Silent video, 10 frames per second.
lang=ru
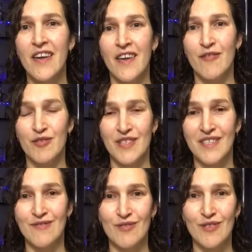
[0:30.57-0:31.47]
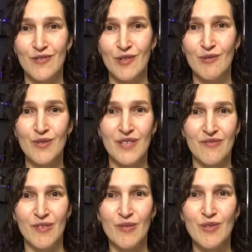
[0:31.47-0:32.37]
И вот я сегодня все утро в
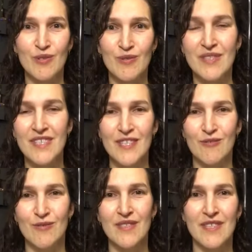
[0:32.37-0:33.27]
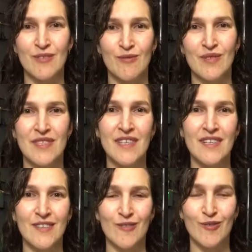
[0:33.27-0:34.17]
такой суете, суете,
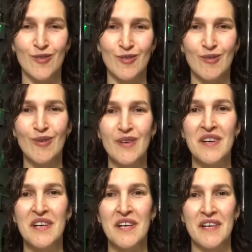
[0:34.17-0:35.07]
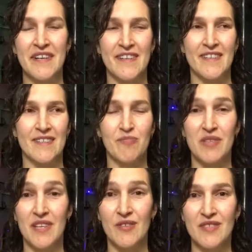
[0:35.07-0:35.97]
суете, то все а,
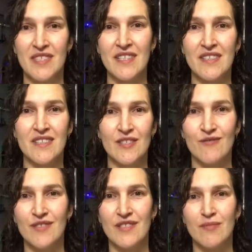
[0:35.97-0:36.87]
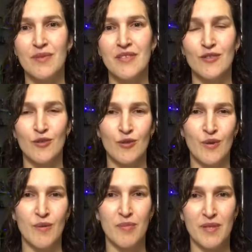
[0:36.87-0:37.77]
пытаюсь сделать, ничего не забыть,
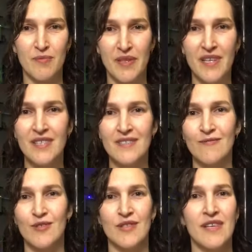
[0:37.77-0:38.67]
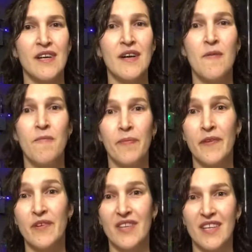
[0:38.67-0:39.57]
еще проспала сегодня, ну
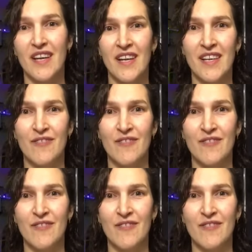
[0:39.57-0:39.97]
и так далее.